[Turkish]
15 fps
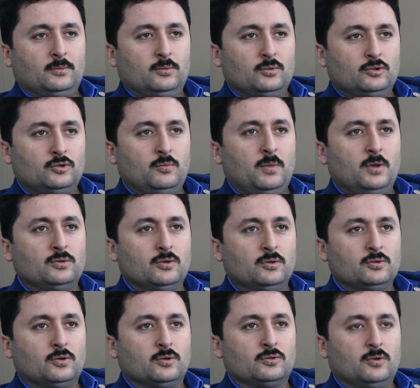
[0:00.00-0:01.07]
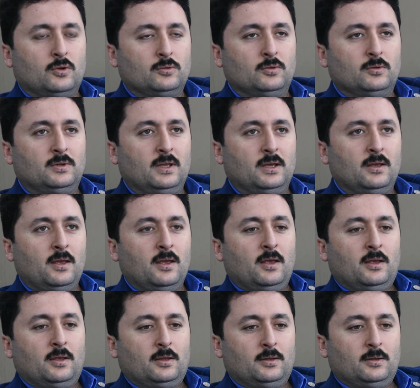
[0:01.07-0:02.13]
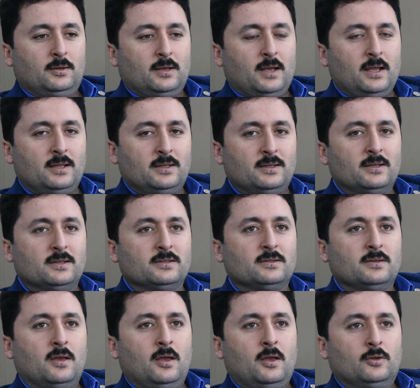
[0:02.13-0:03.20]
Dursun Bey söz konusu olduğunda gayret ederiz.